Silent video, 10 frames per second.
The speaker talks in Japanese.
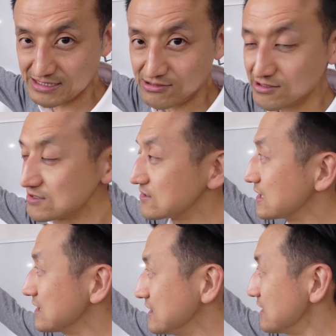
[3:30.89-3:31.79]
で、その
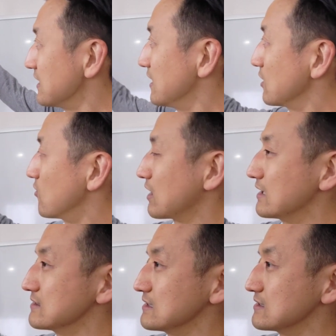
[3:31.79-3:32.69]
次に股
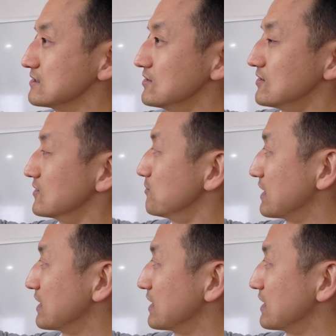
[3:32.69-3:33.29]
関節の、